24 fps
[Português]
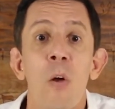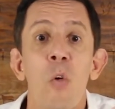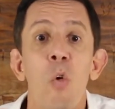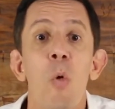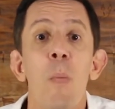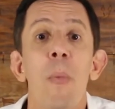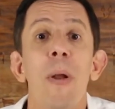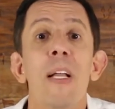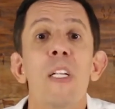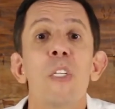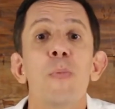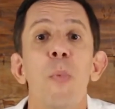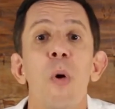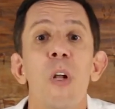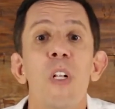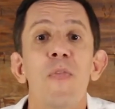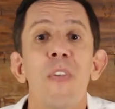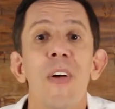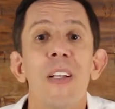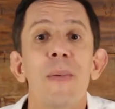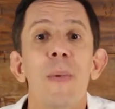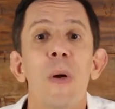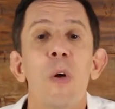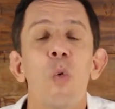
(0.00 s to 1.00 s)
Como é que a gente pode
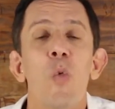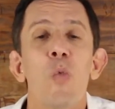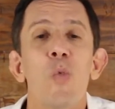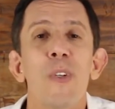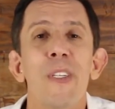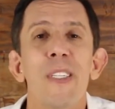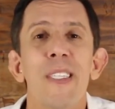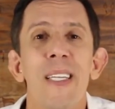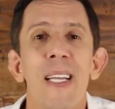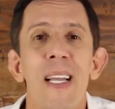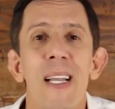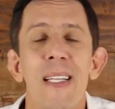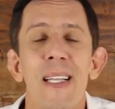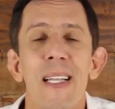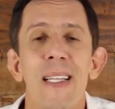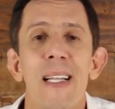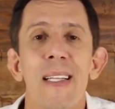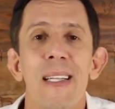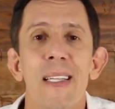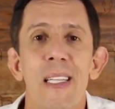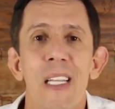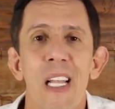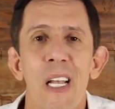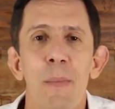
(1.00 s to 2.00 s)
fazer uma consciência
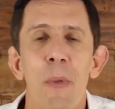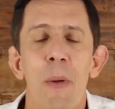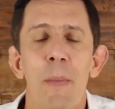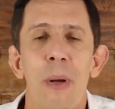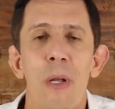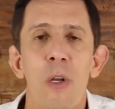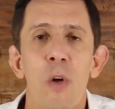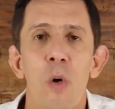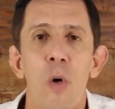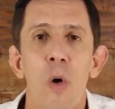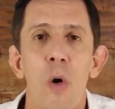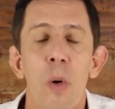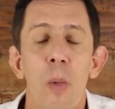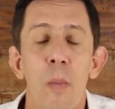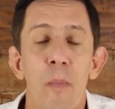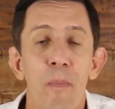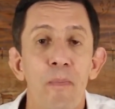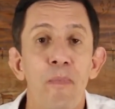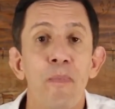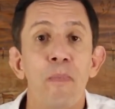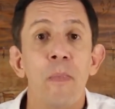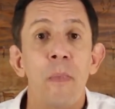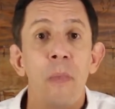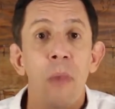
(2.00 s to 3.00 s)
desse tema maior?
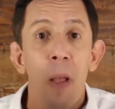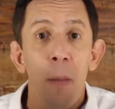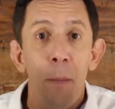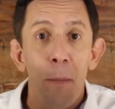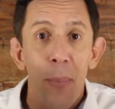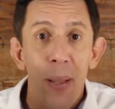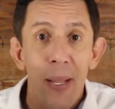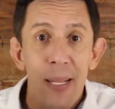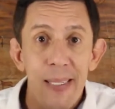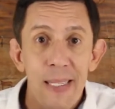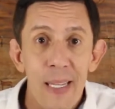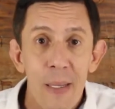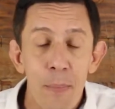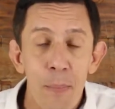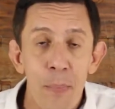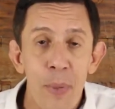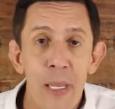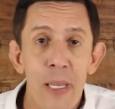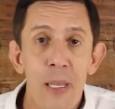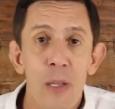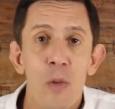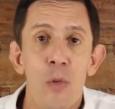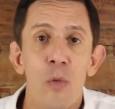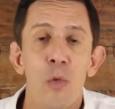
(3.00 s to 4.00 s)

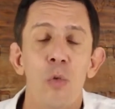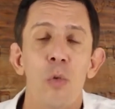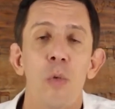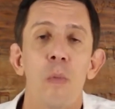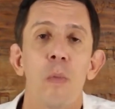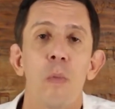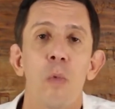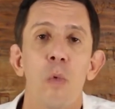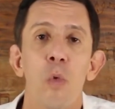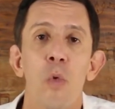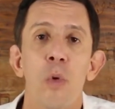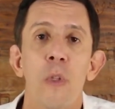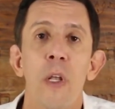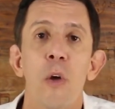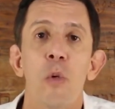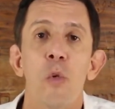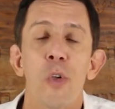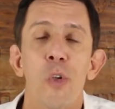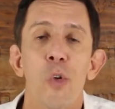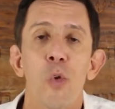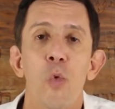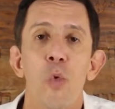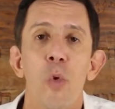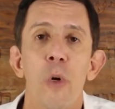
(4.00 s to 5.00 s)
Percebendo o
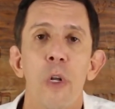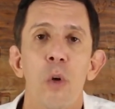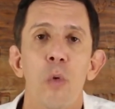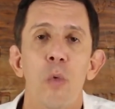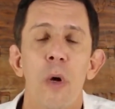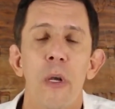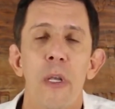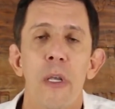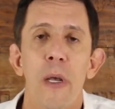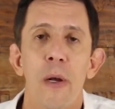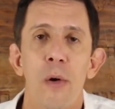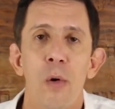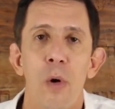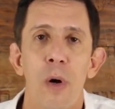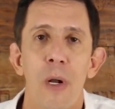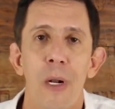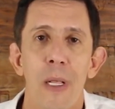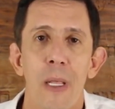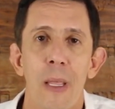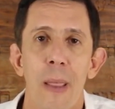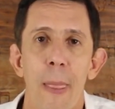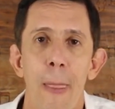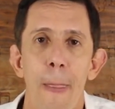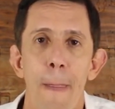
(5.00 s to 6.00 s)
Deus único aqui agora.